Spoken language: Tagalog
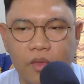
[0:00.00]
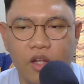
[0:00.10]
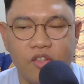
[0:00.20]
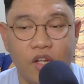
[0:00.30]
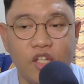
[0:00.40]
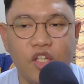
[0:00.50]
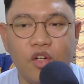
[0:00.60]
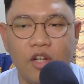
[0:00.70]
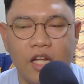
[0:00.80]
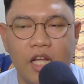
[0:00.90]
So ito
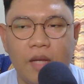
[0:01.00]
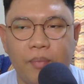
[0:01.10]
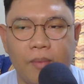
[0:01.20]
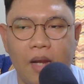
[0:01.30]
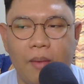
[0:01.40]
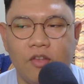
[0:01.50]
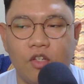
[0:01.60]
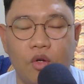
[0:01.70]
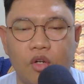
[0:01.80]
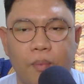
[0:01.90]
yung nagiging problema
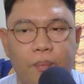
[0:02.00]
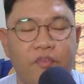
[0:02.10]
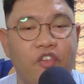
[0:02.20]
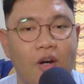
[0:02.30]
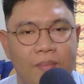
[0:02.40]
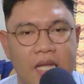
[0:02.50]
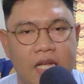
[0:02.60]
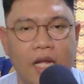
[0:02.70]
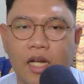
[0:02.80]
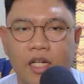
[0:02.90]
siguro for
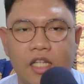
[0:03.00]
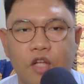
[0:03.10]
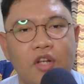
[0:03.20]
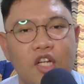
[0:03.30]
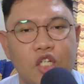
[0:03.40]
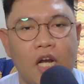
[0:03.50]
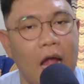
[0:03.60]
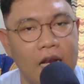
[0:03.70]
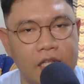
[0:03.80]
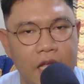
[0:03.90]
me. Hindi yung national
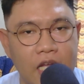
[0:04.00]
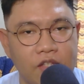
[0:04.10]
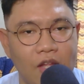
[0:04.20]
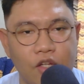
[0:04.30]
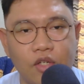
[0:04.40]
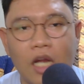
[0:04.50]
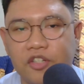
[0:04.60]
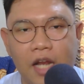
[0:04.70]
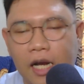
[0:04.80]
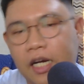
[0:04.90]
holiday. Sa yung
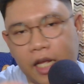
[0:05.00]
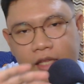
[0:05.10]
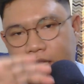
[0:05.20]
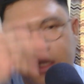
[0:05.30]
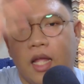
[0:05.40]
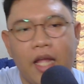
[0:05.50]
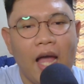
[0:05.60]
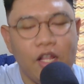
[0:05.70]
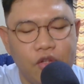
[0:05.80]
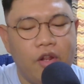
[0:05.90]
national holiday,
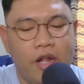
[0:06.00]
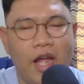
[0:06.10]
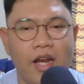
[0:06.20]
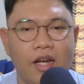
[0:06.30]
hayaan niyo na 'yan.